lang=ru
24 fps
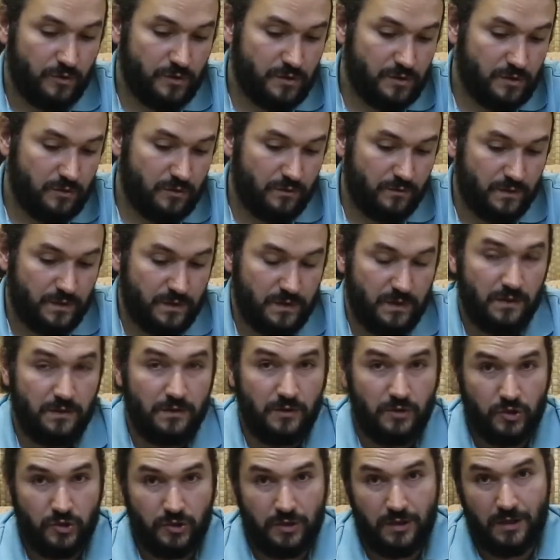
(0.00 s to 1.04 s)
осенью,
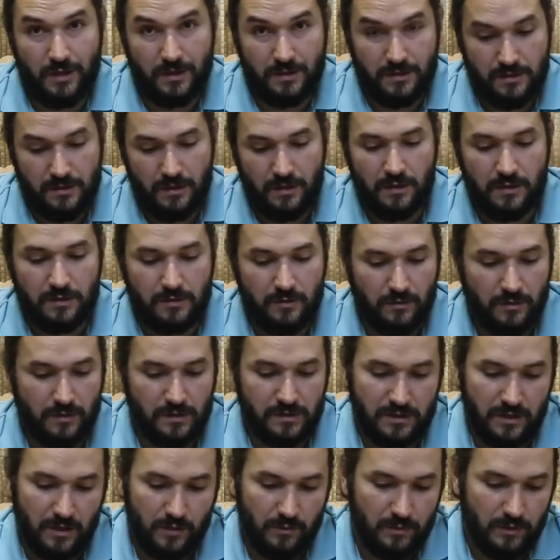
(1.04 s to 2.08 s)
весенний считается традиционно
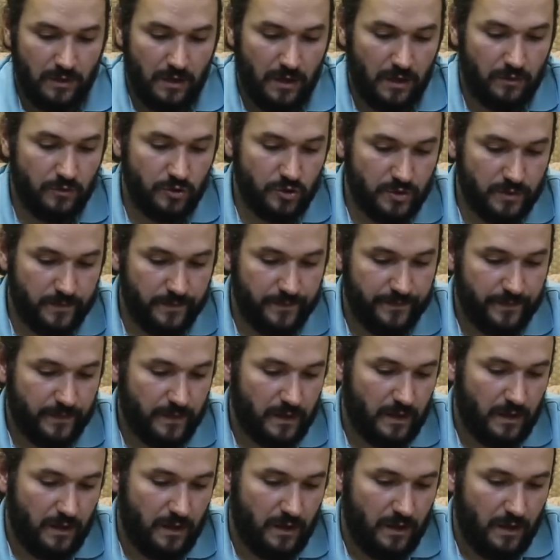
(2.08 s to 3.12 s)
самым хорошим.
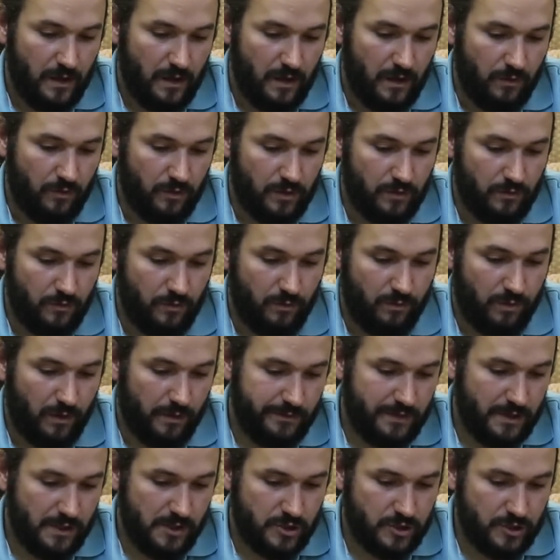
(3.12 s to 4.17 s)
У него
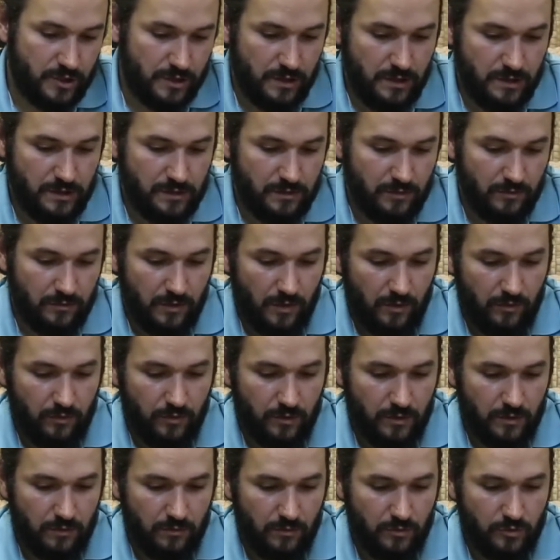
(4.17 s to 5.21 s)
помельче лист, он
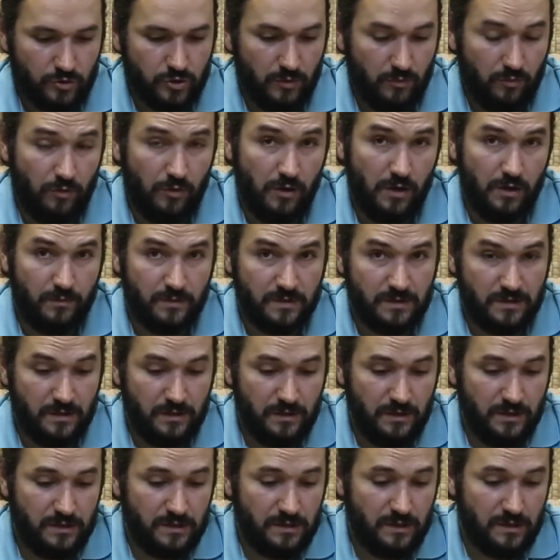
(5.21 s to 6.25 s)
такой немножко более
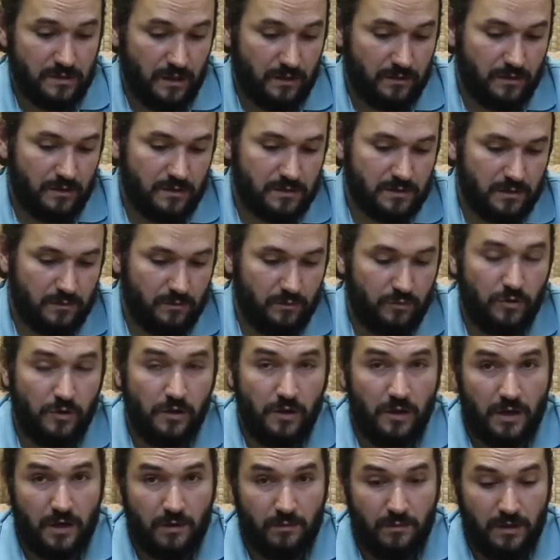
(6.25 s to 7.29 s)
маслянистый, соответственно,
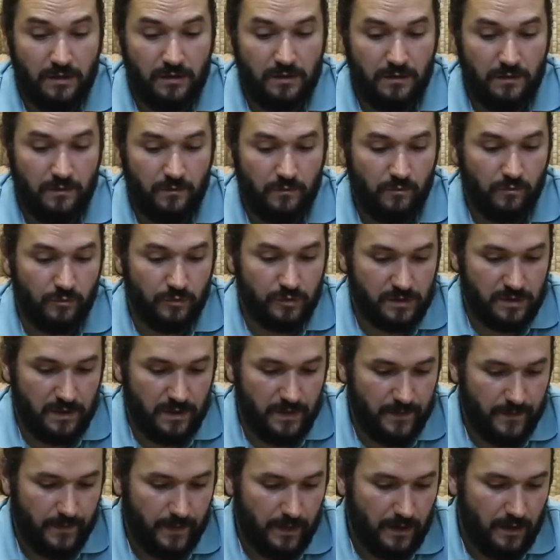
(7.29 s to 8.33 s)
более ароматный и вкусный.
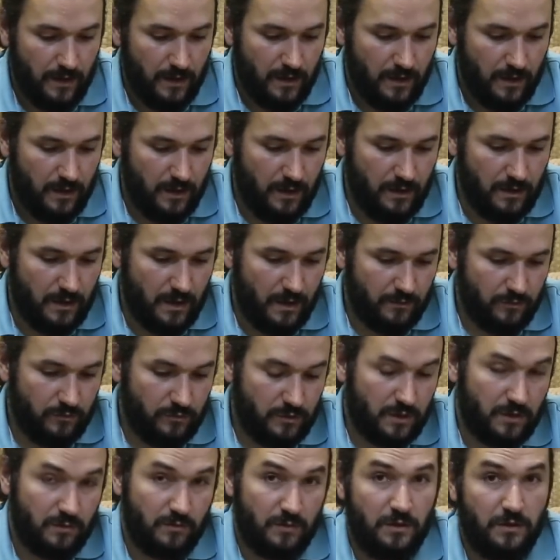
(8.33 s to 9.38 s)
И на
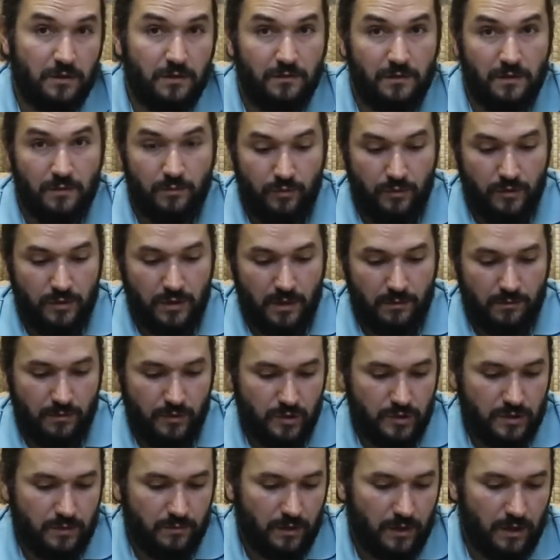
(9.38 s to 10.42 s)
внутреннем рынке в Японии
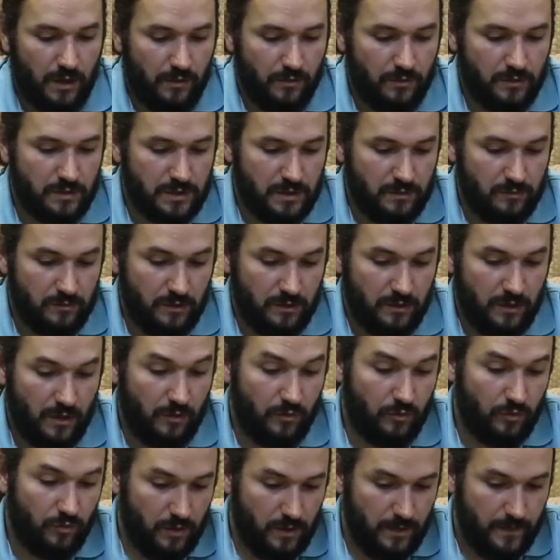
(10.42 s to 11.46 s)
обычно продается именно
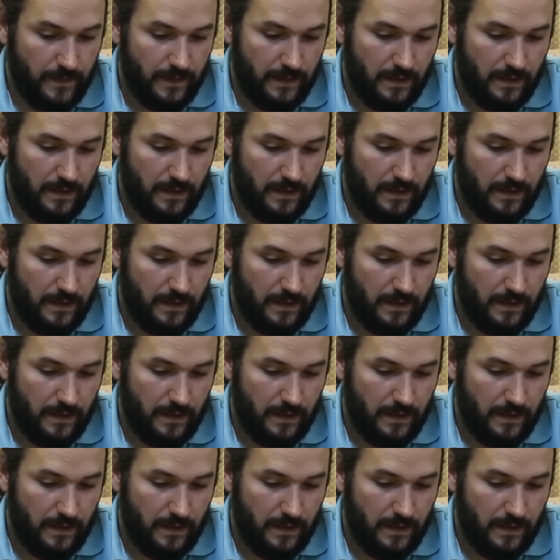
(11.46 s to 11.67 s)
такой.